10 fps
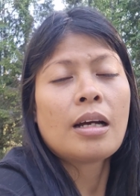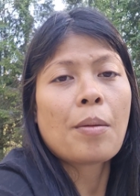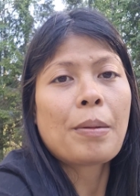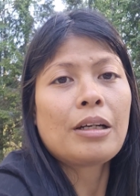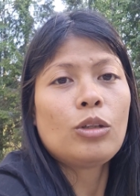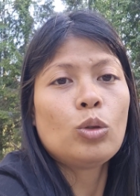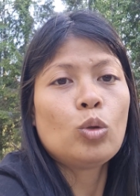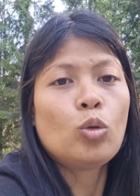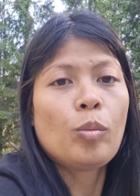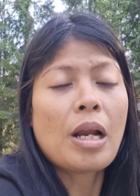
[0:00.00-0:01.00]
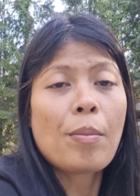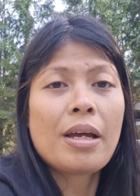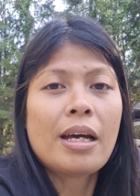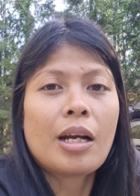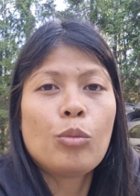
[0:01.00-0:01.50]
Kapag yung
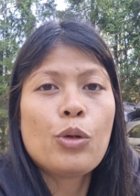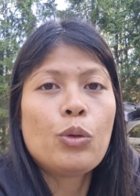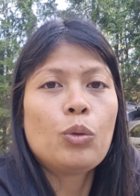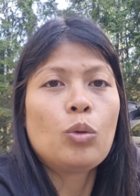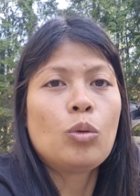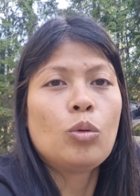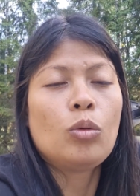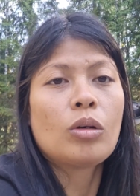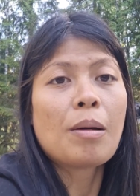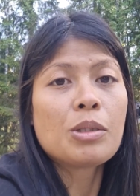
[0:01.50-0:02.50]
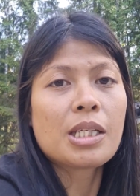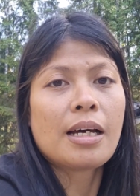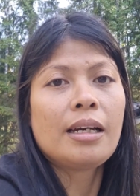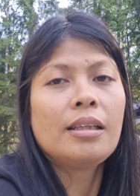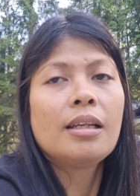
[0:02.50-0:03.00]
binabayaran mo yung
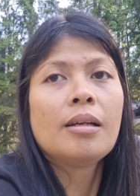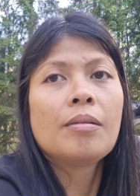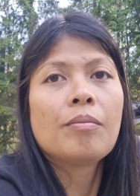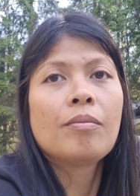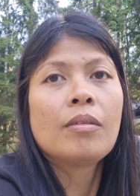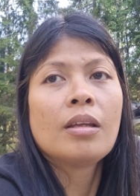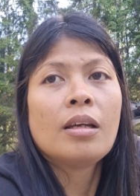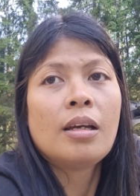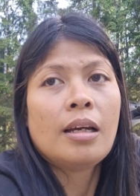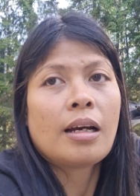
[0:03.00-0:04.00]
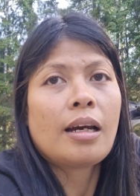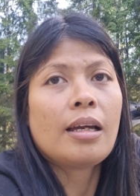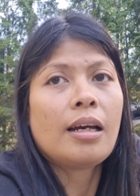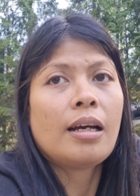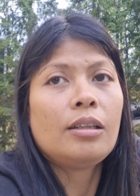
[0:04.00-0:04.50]
campsite,
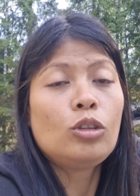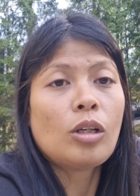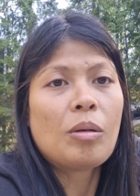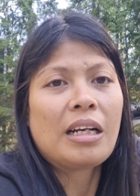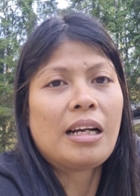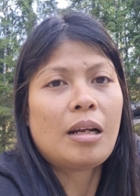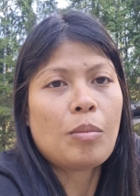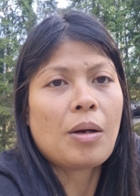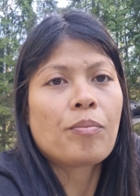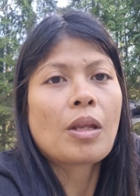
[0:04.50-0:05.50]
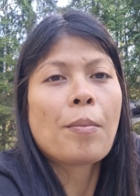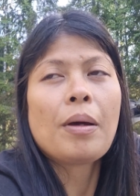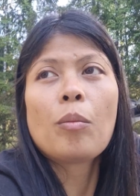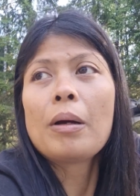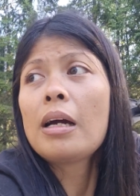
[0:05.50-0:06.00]
kaya doon kami naglalaba.
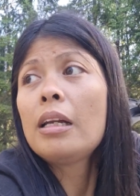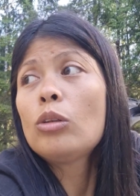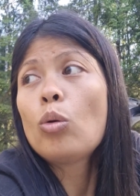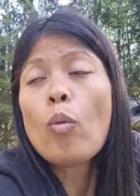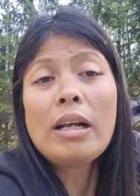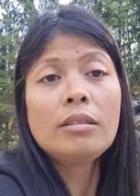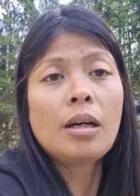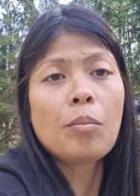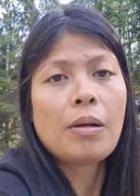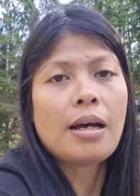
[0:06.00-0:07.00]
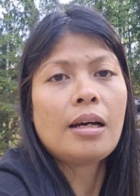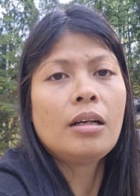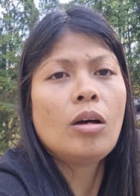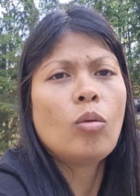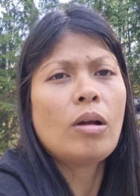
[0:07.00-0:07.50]
Pero pag ganitong wild camp lang,
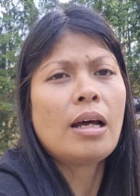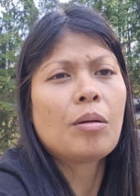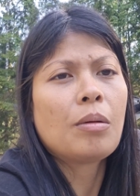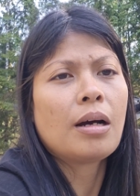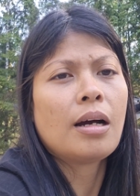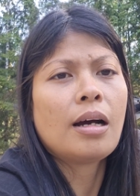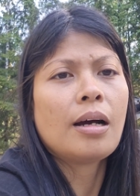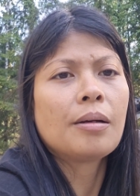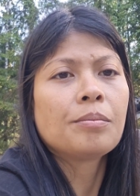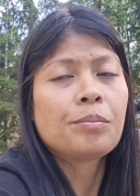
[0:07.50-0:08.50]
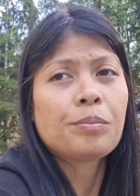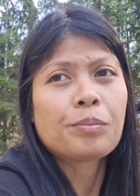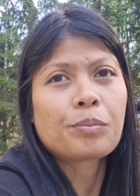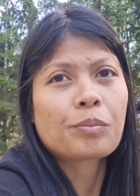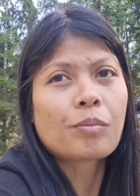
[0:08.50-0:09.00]
walang mga
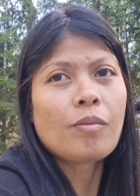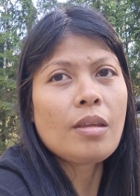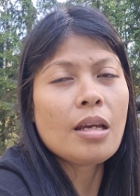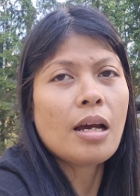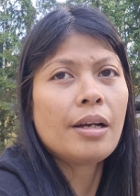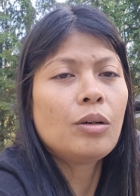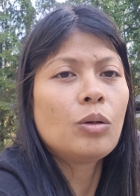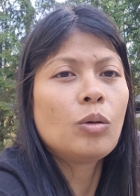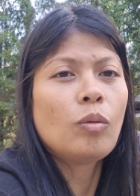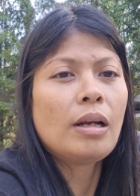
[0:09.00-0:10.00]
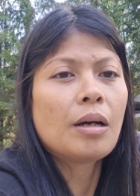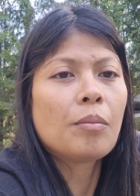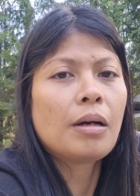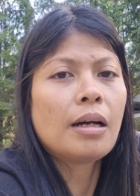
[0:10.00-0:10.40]
ano, walang